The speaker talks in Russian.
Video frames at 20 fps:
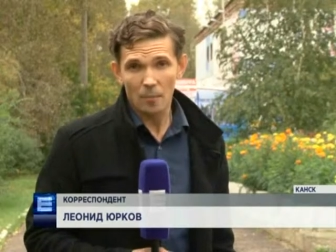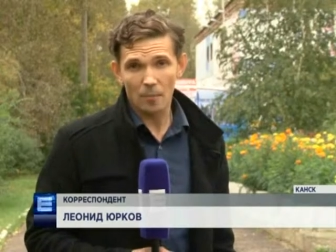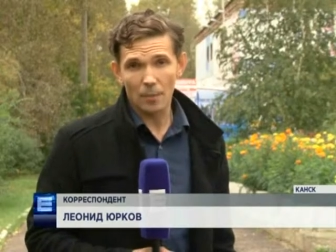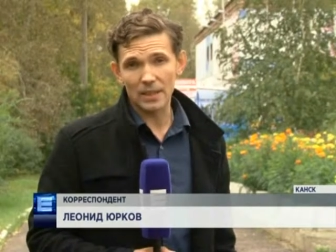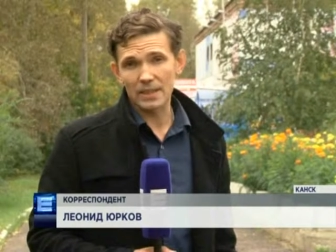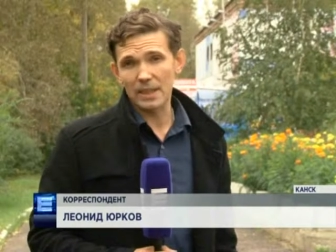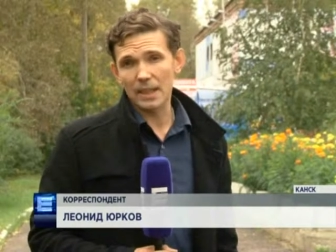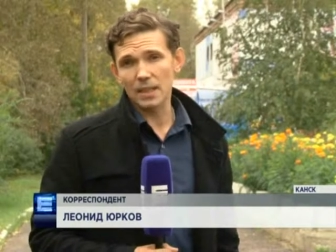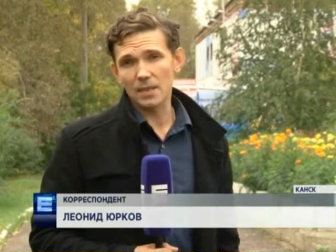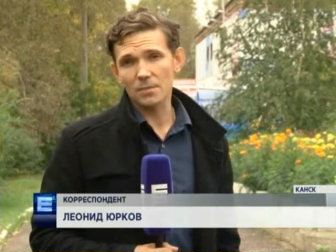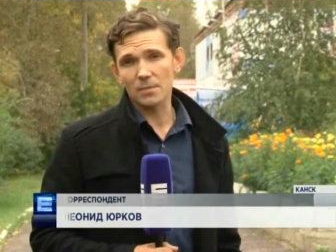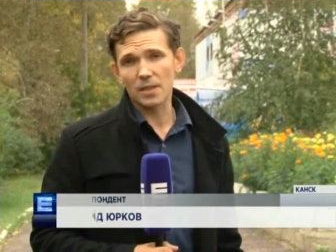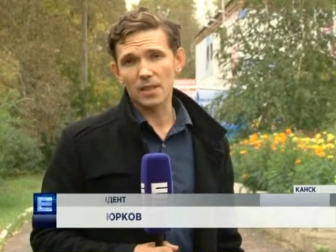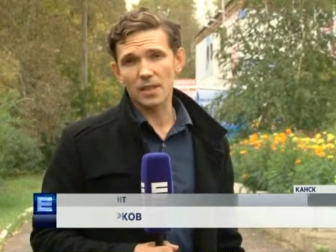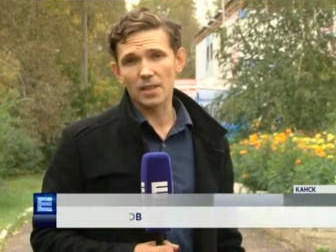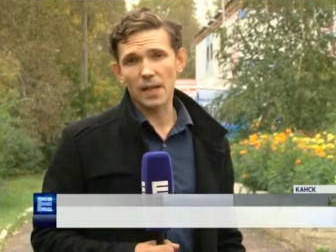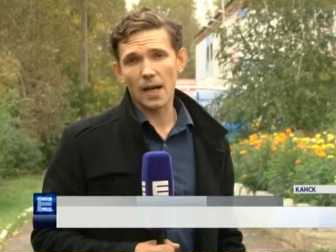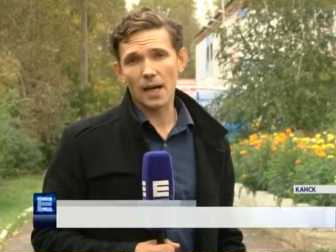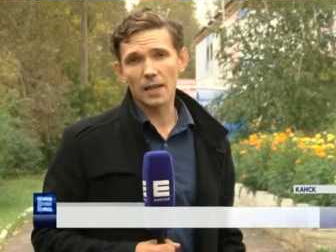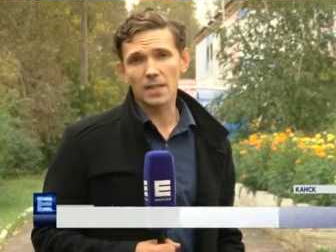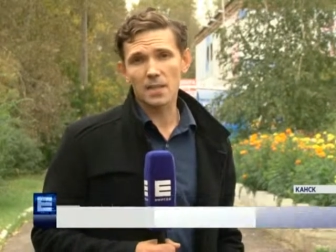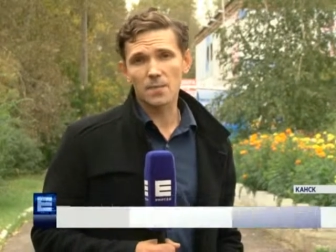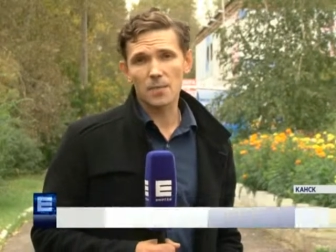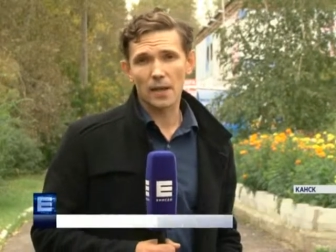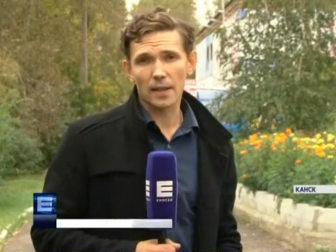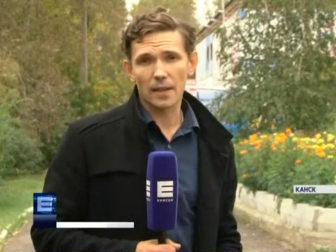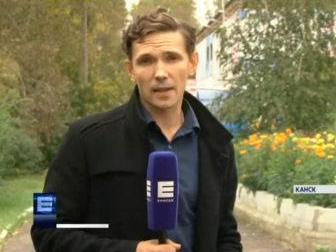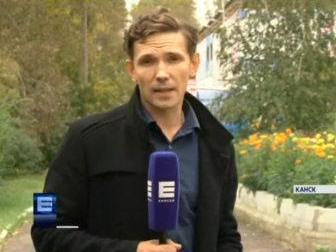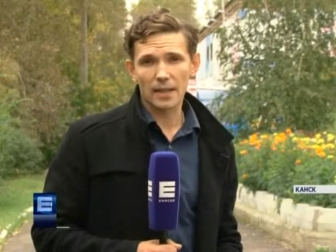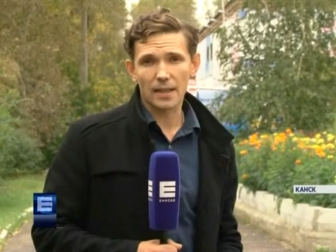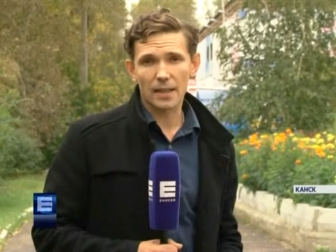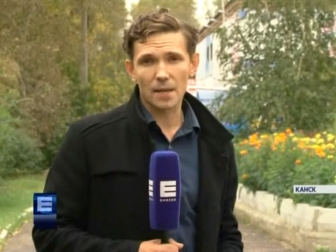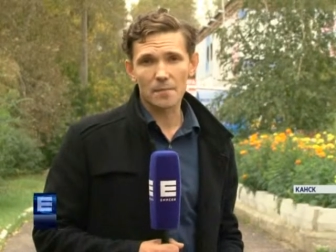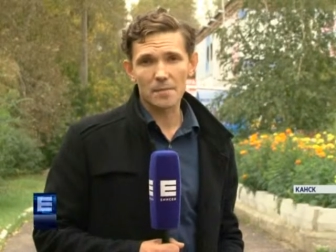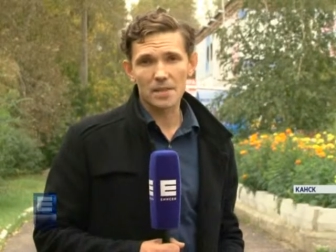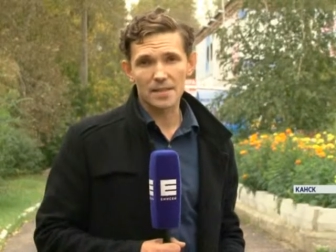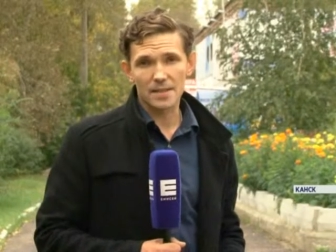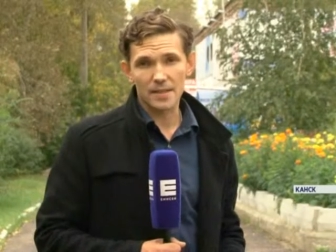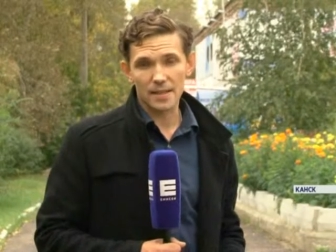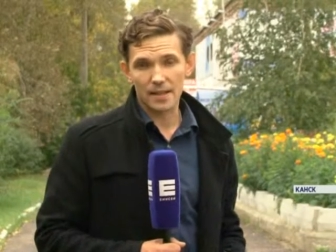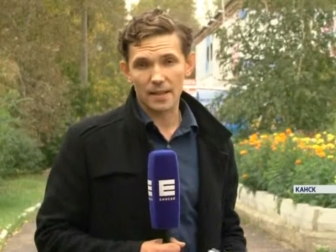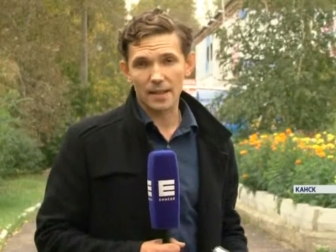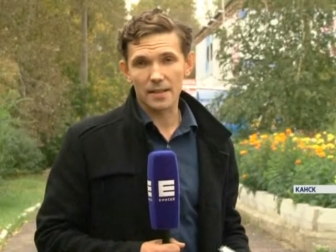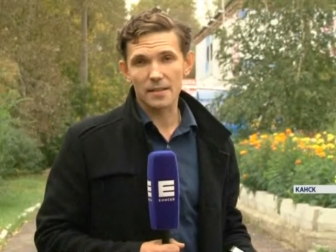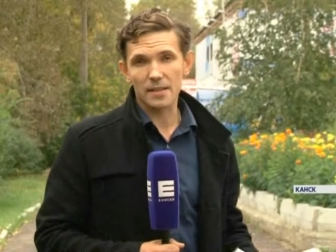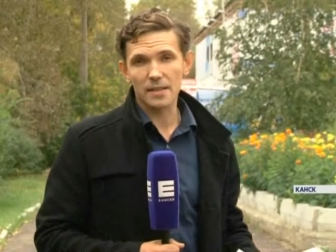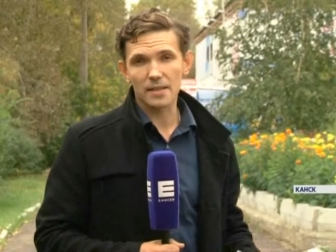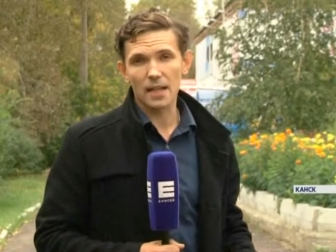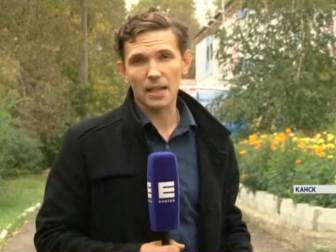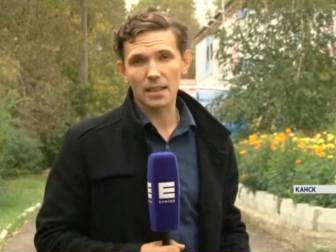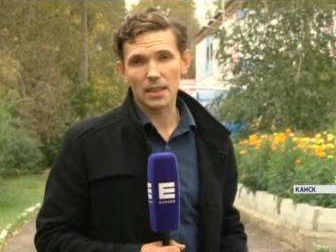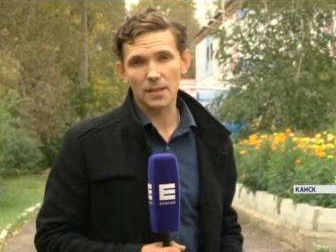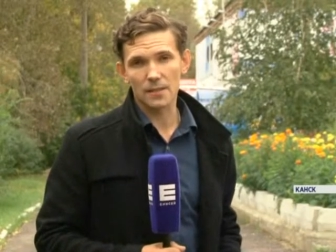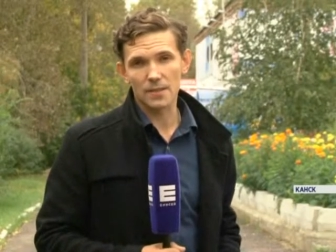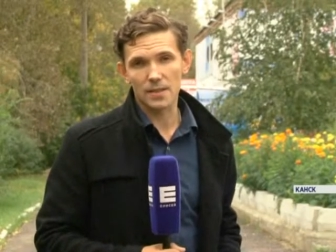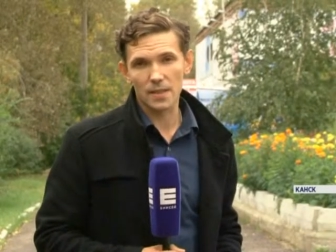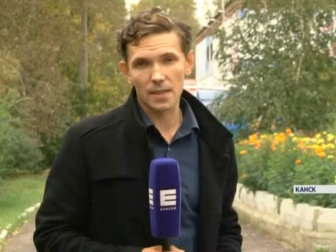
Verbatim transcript: По данным территориальной избирательной комиссии, кандидатов